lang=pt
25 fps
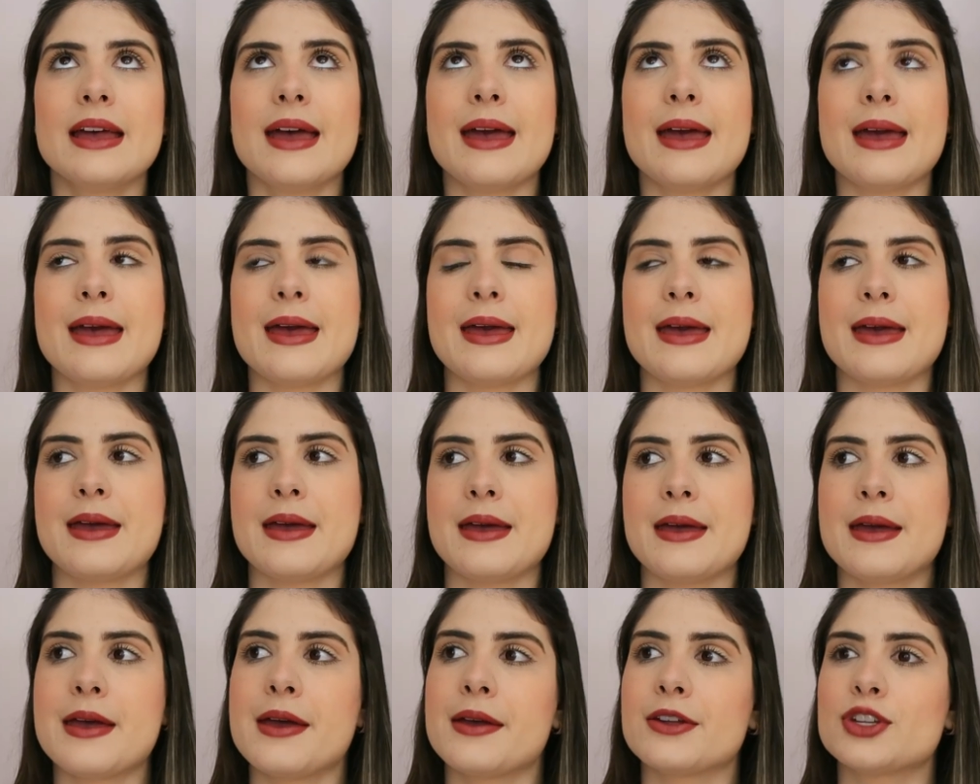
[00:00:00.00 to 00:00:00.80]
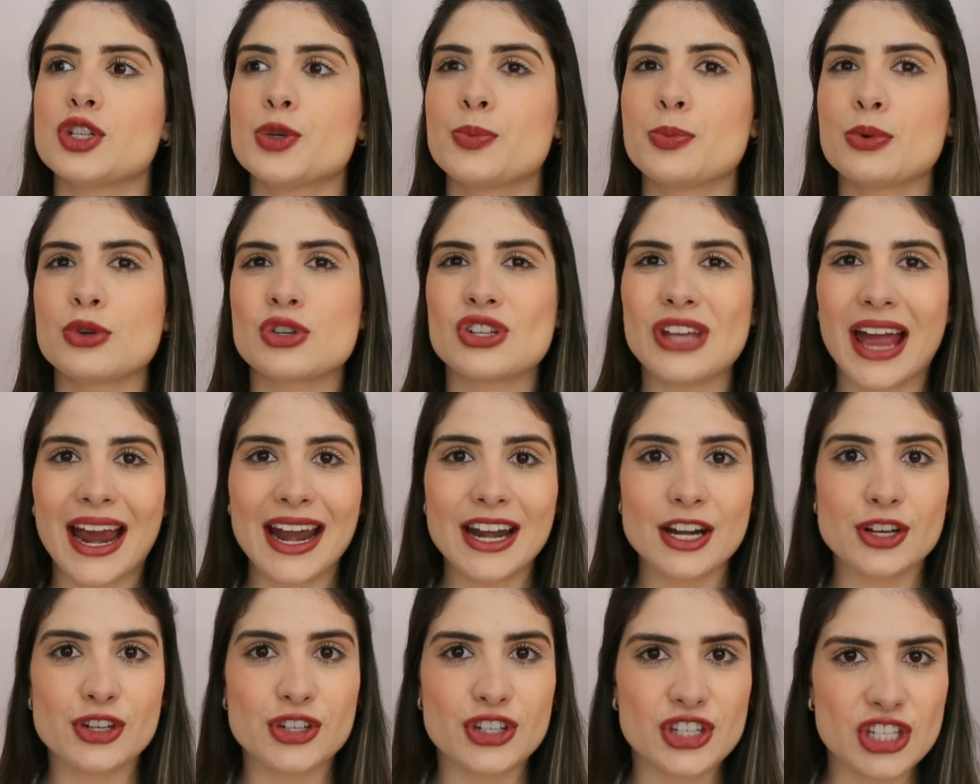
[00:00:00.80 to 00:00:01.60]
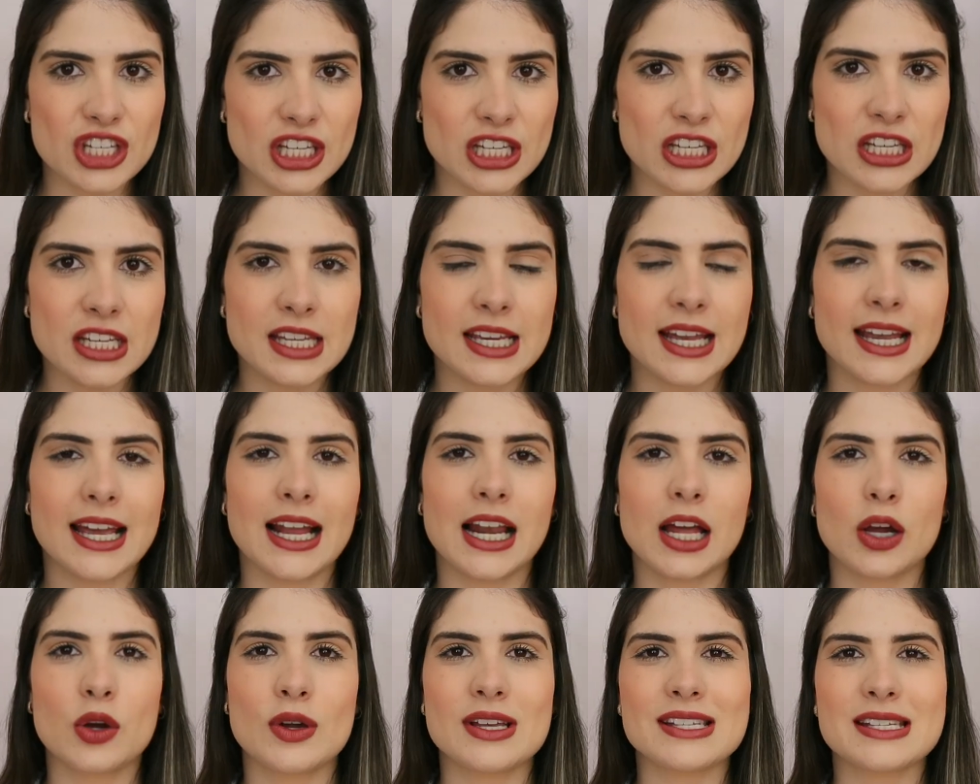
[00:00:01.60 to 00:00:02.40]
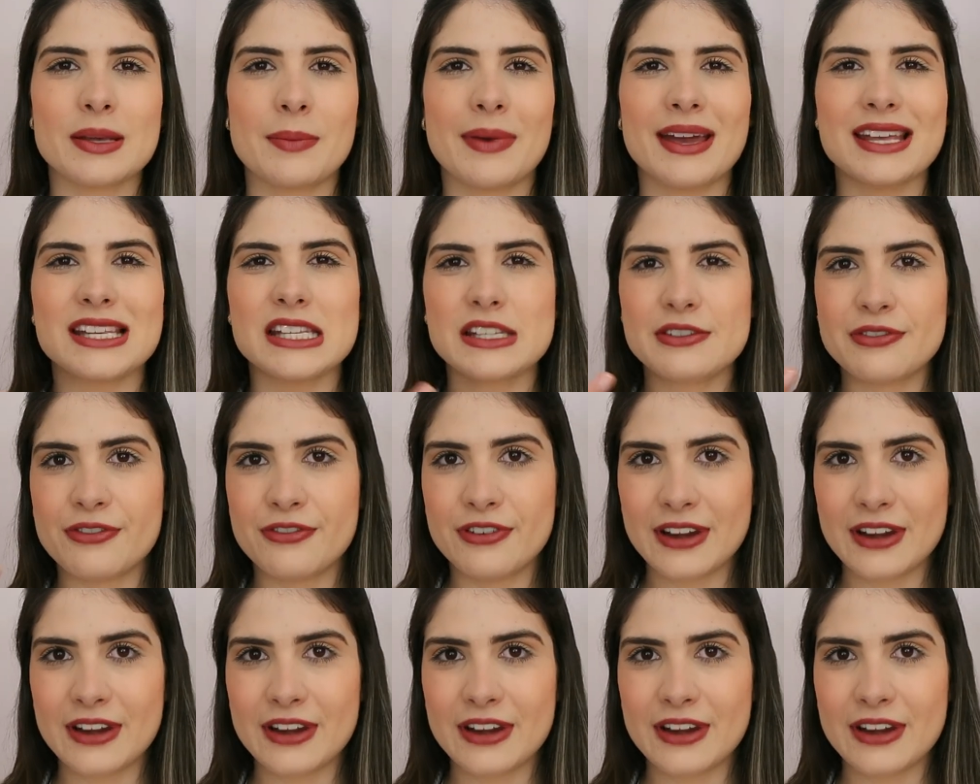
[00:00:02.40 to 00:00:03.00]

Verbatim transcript: é, tipo jardim, aquela coisa mais